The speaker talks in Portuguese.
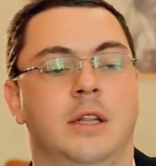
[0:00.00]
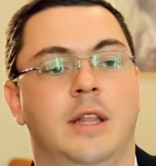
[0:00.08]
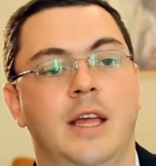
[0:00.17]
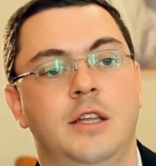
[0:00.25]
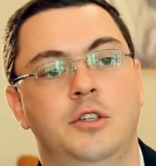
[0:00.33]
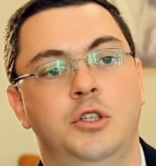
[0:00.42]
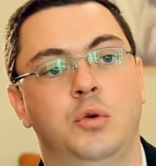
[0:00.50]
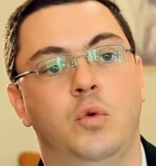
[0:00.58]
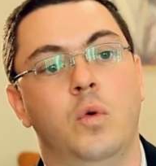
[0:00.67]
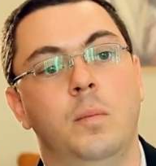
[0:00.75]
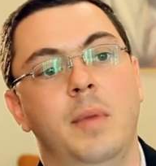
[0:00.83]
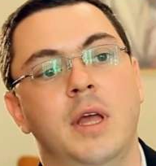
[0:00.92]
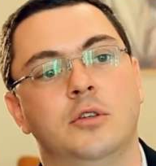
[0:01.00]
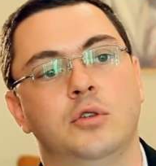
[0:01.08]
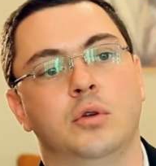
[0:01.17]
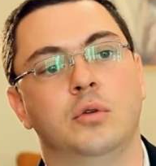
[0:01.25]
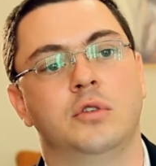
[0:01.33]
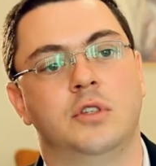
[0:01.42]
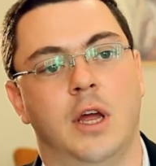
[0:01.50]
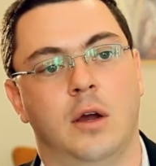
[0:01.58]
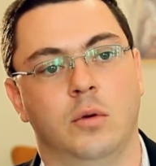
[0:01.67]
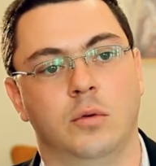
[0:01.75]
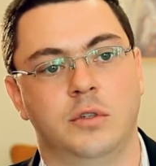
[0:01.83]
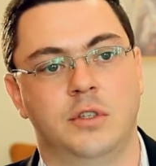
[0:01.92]
Desde o começo do
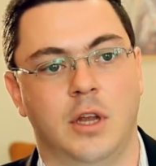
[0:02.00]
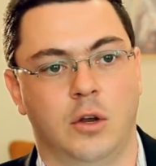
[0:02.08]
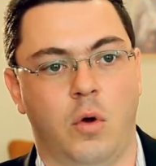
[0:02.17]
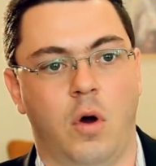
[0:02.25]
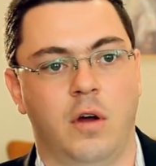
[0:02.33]
século XIX,